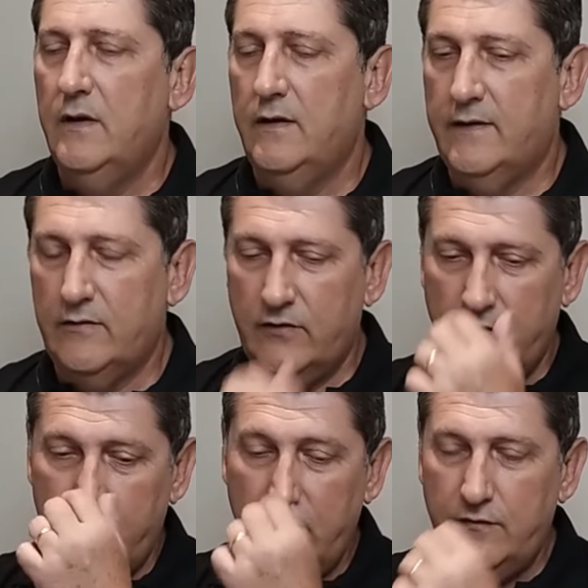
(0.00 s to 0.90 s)
Então,
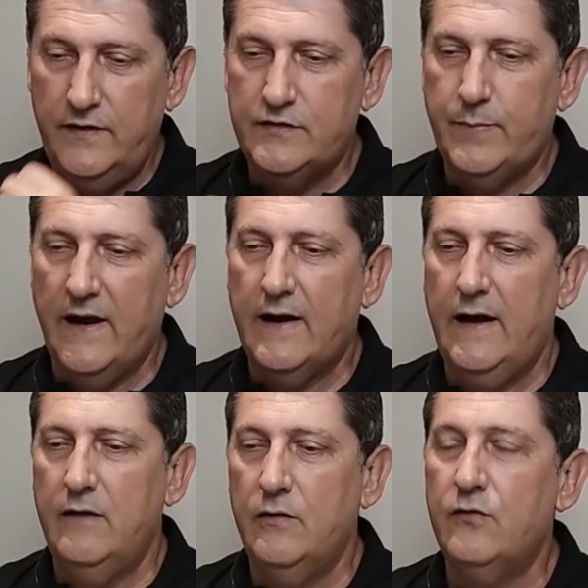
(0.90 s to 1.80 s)
2020 para
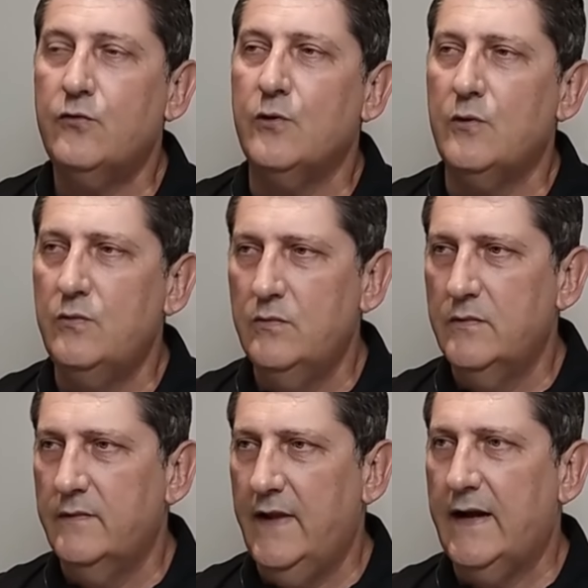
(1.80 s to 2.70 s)
cá, eu estou
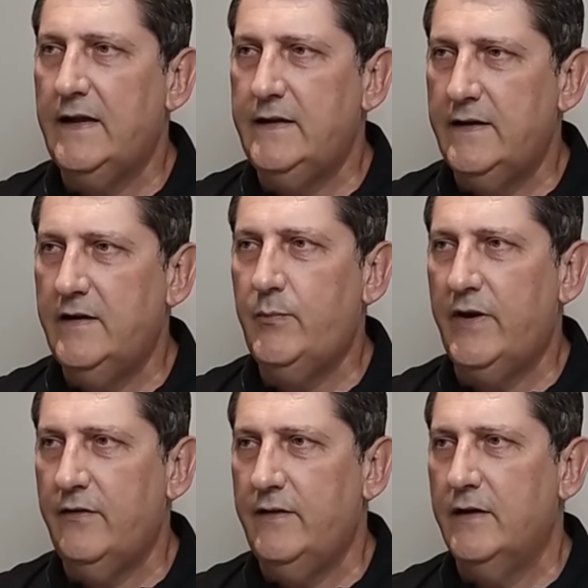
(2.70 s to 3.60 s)
na cadeira de
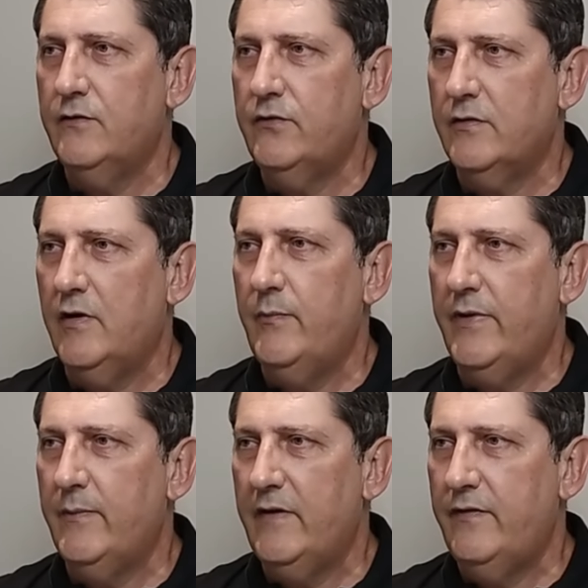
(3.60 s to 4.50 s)
presidente do Sicob
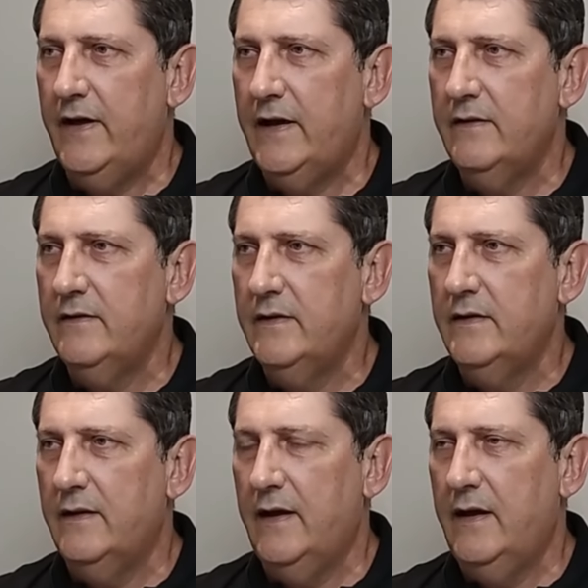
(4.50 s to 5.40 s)
Primavera.
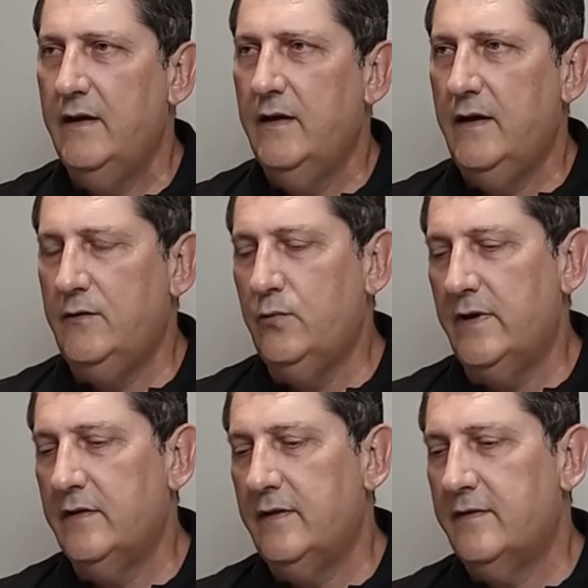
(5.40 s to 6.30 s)
Né? E
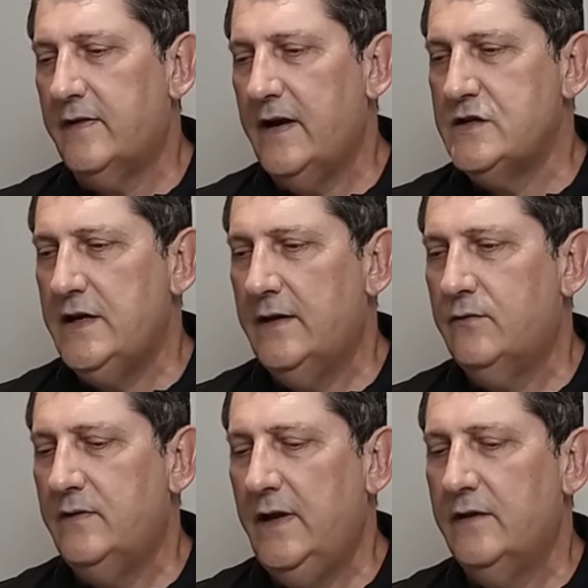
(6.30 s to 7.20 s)
durante esse
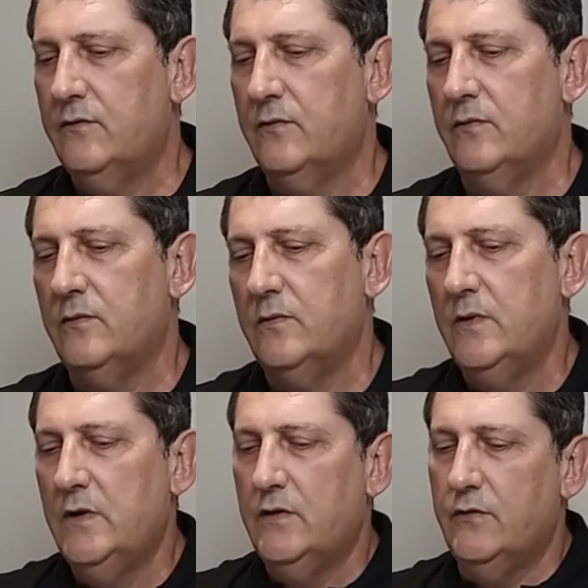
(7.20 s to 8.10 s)
trajeto dentro do,
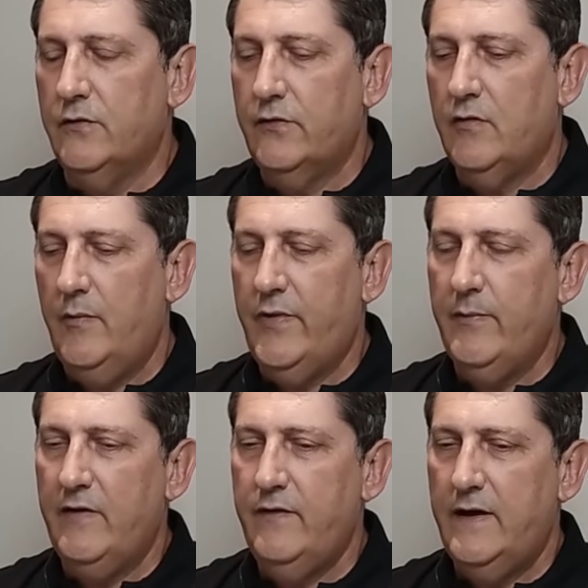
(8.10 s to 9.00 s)
do
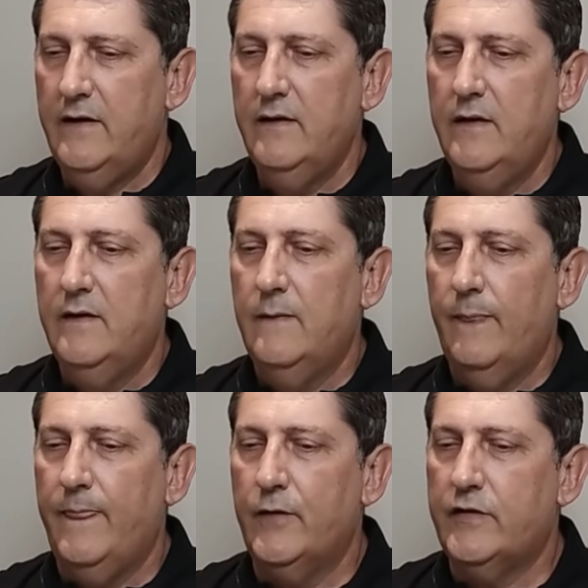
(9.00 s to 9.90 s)
Primavera,
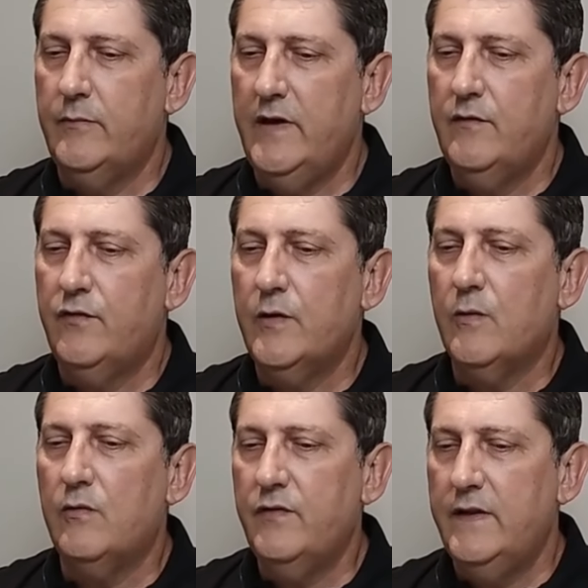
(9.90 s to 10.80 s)
eu também fui
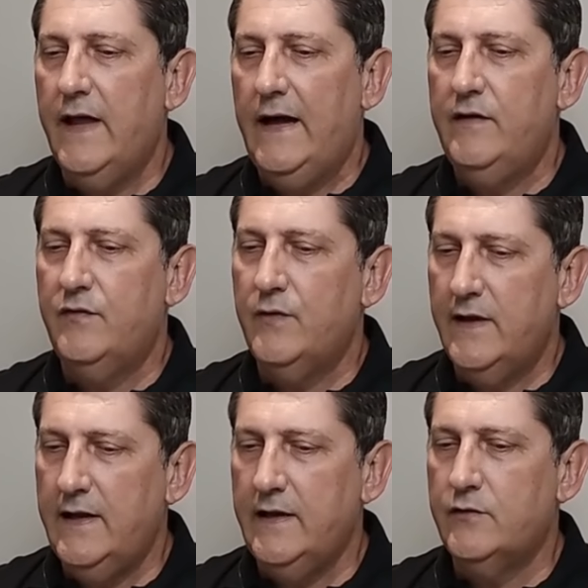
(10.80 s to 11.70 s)
convidado e fui
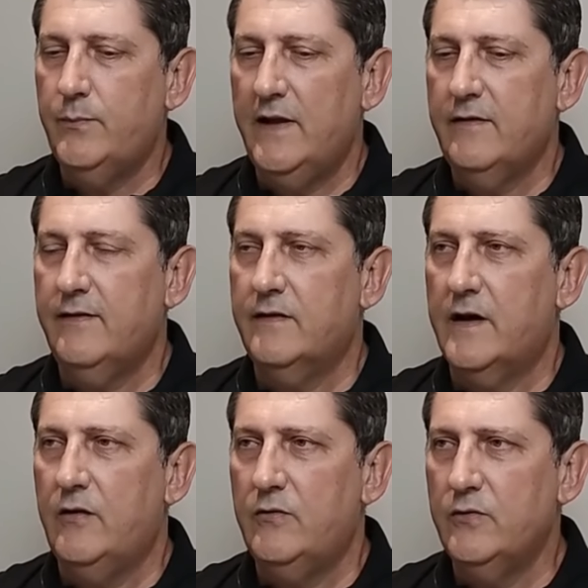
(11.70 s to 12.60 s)
eleito pela
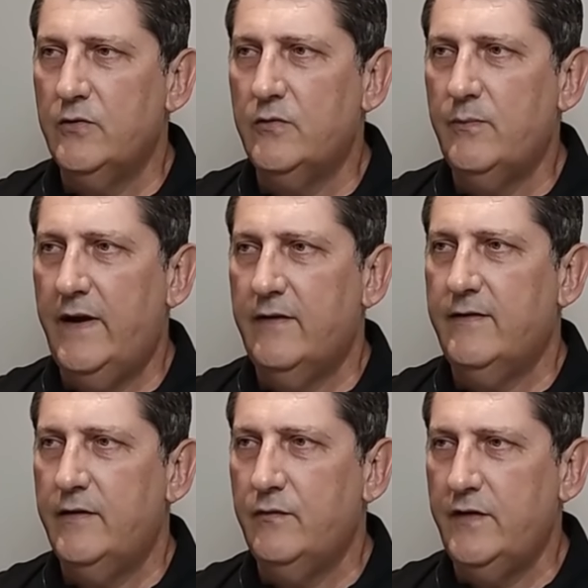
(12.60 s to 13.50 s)
Central Rondon para
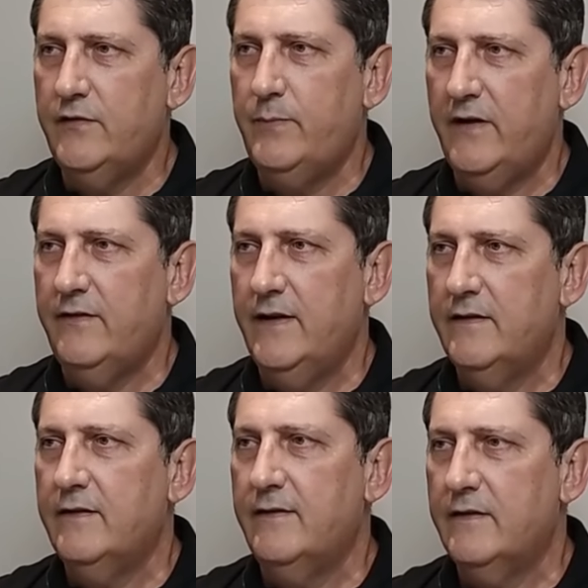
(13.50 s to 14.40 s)
ser o vice-presidente
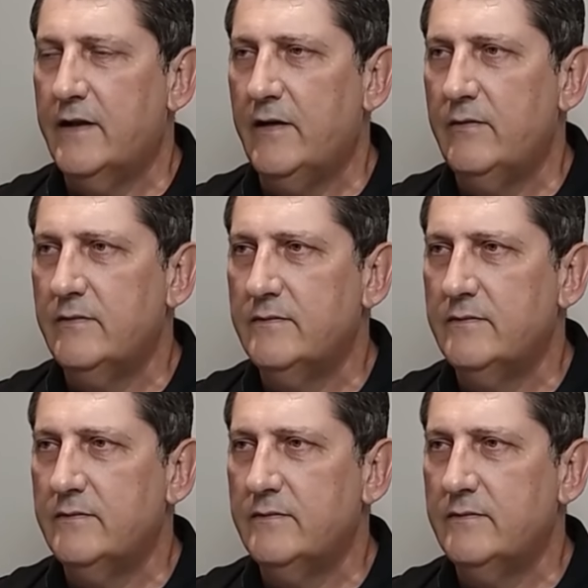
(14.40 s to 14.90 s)
da Central.